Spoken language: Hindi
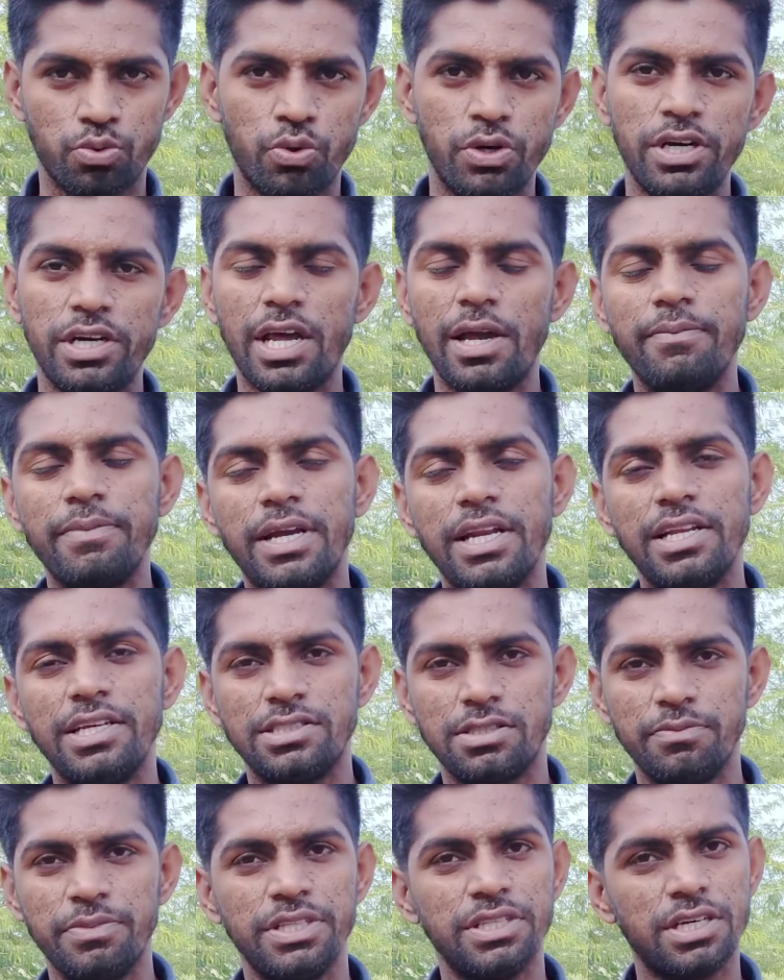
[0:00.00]
थोड़े टाइम के
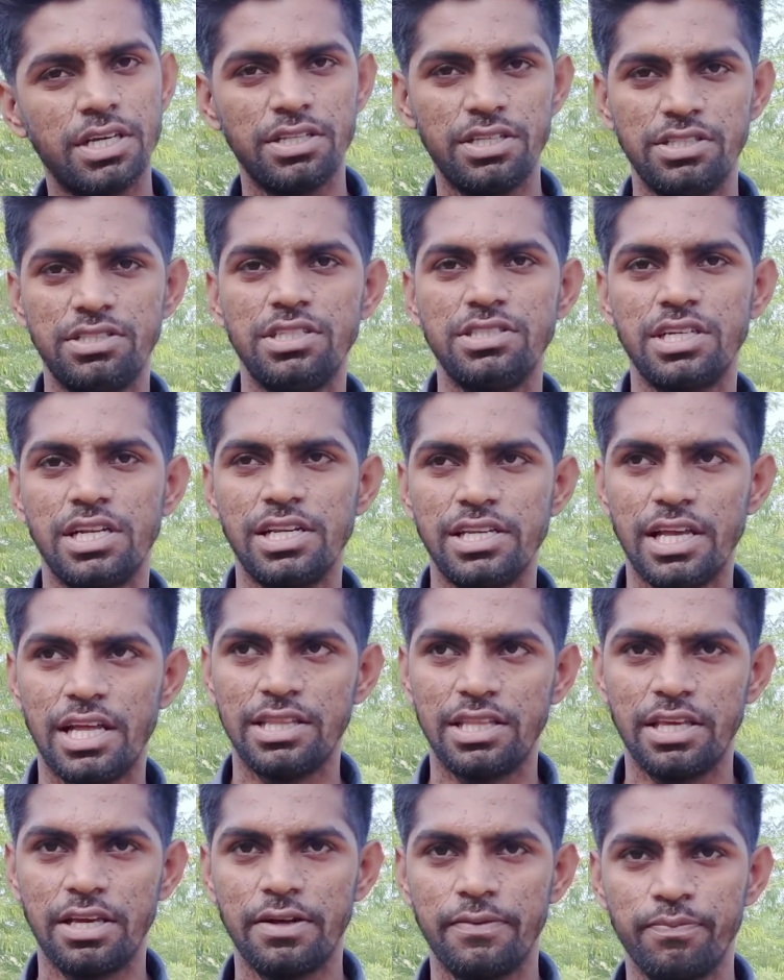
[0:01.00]
लिए ज़मीन के नीचे चले
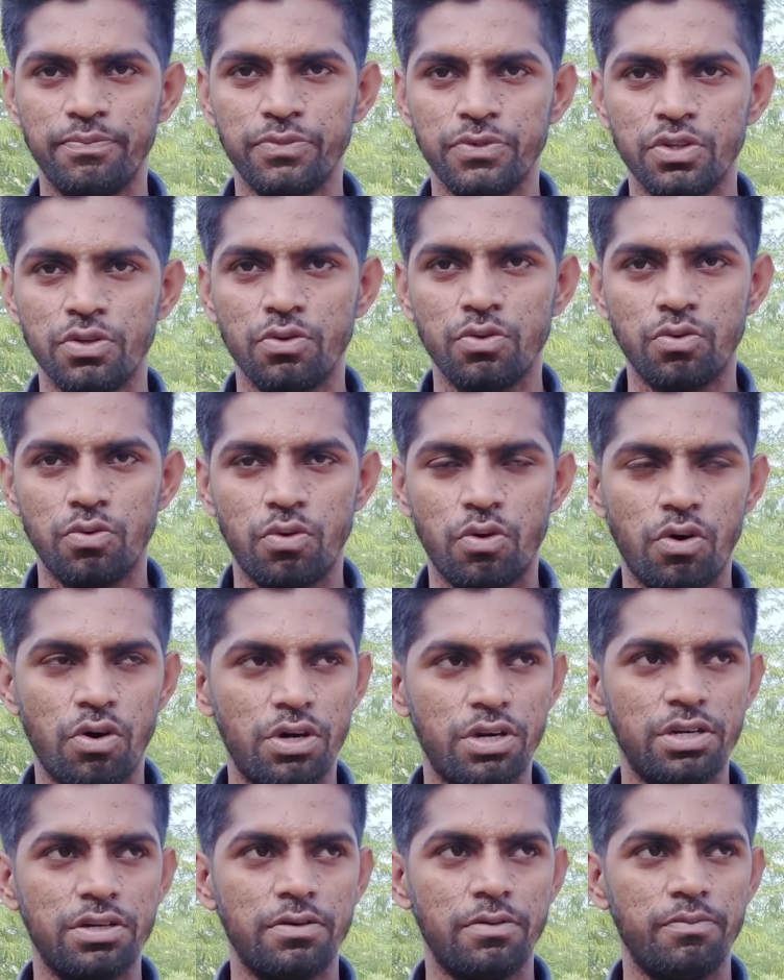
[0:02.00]
जाते हैं
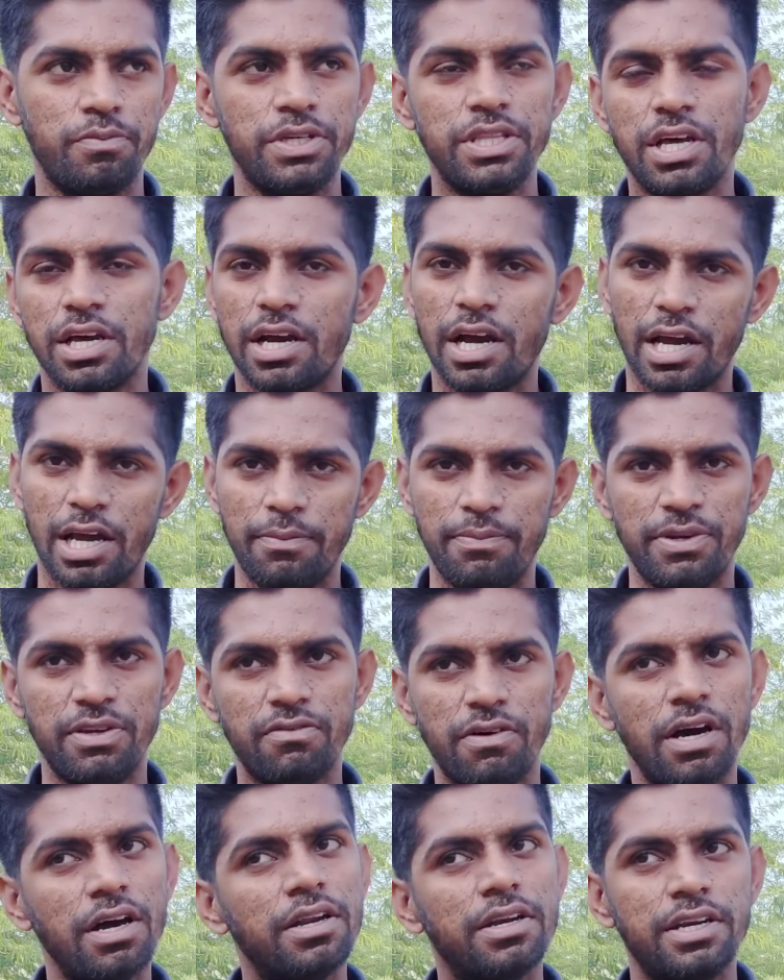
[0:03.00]
और बिना खाए
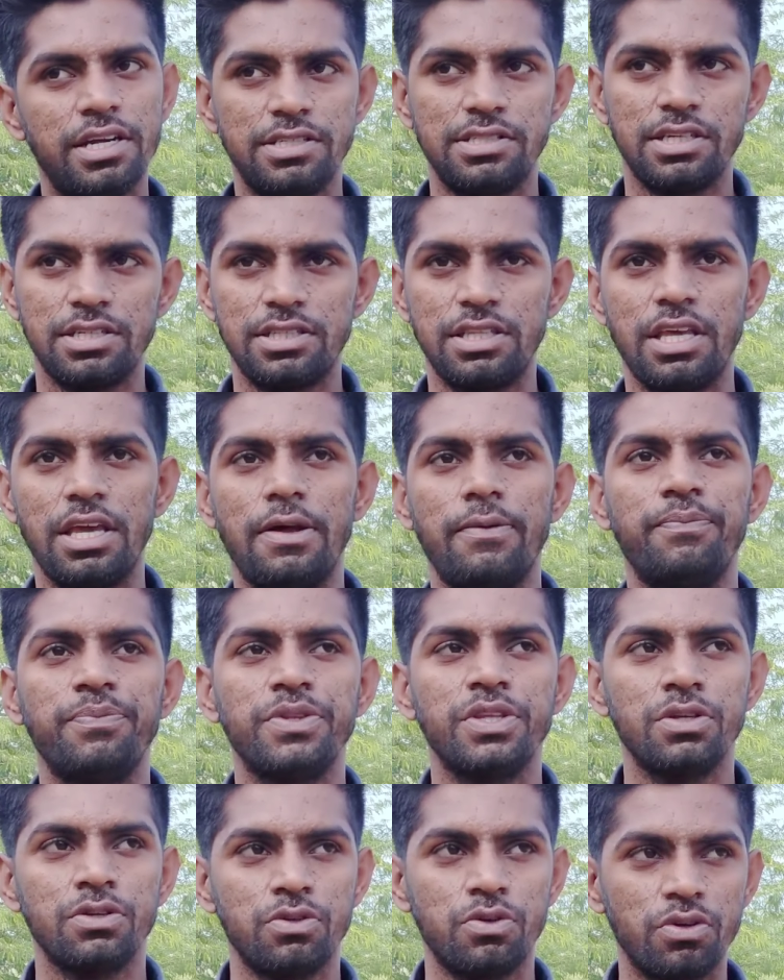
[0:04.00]
पिए वहाँ रह सकते हैं
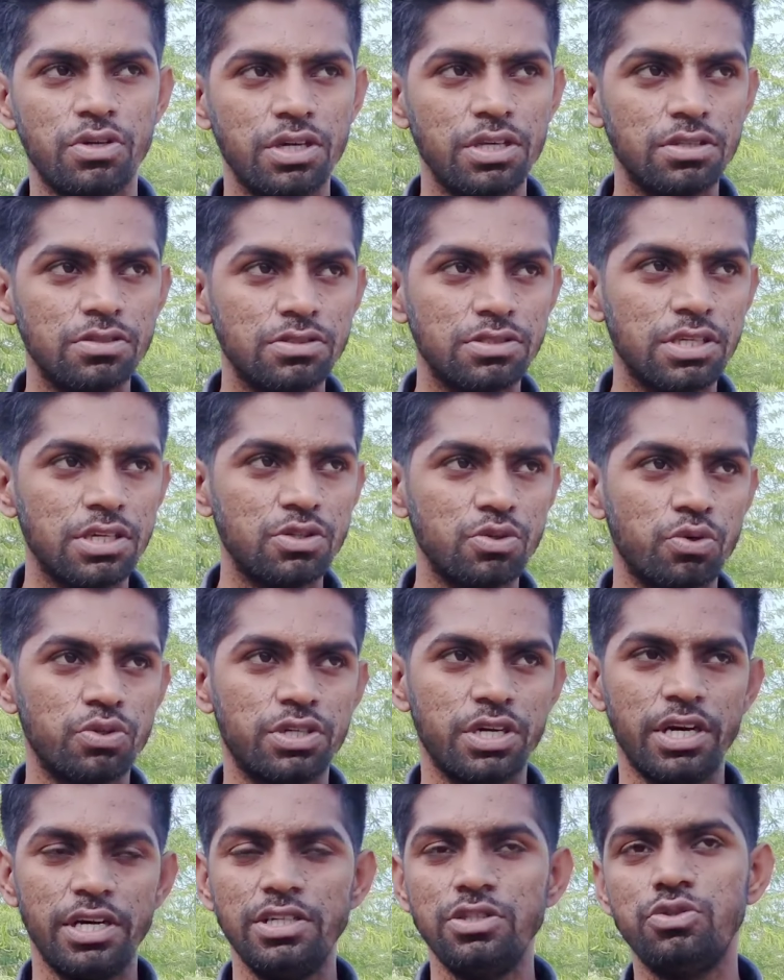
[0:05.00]
क्योंकि इनसे जो
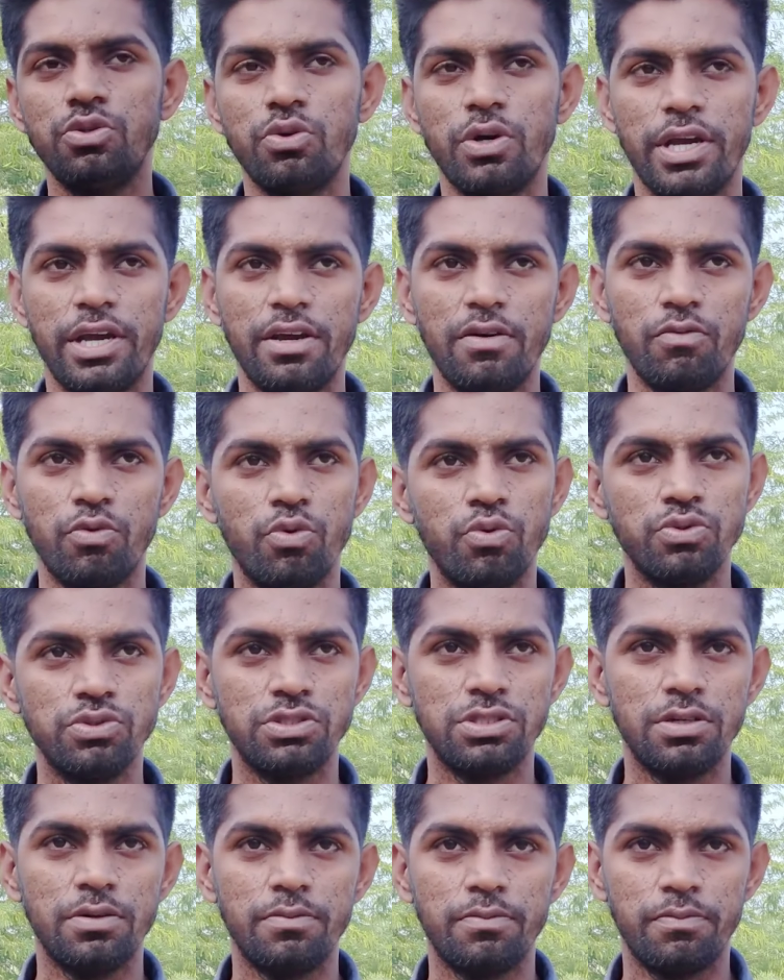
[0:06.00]
ठंड जो है वो
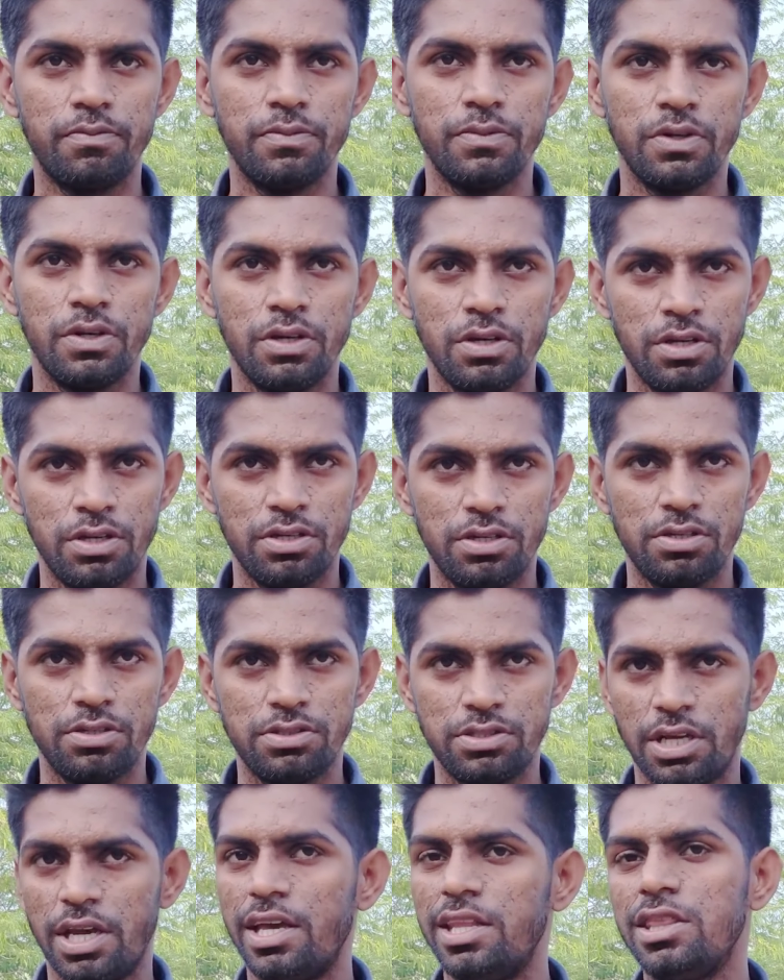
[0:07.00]
उनसे
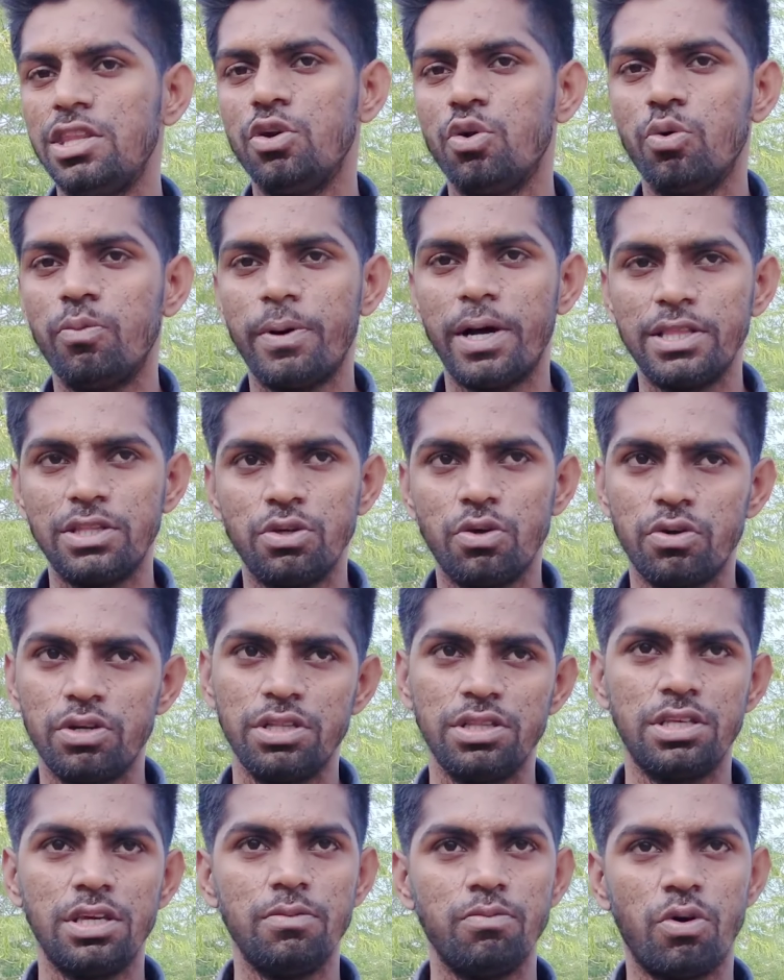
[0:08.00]
सहन नहीं हो पाती
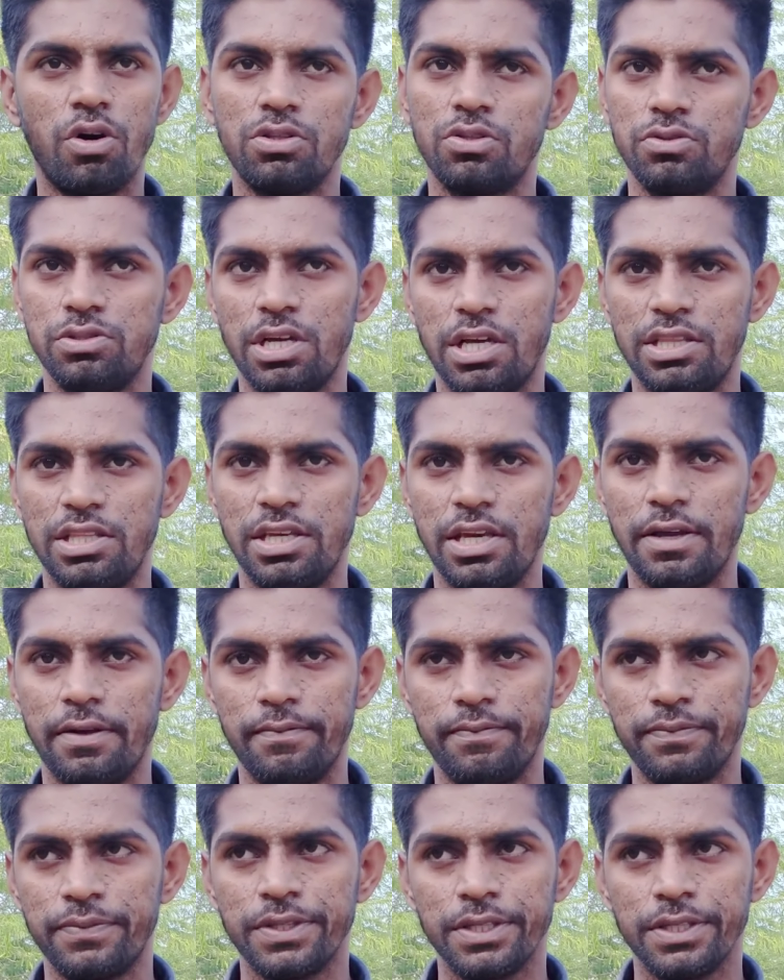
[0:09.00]
और इनकी मौत हो जाती है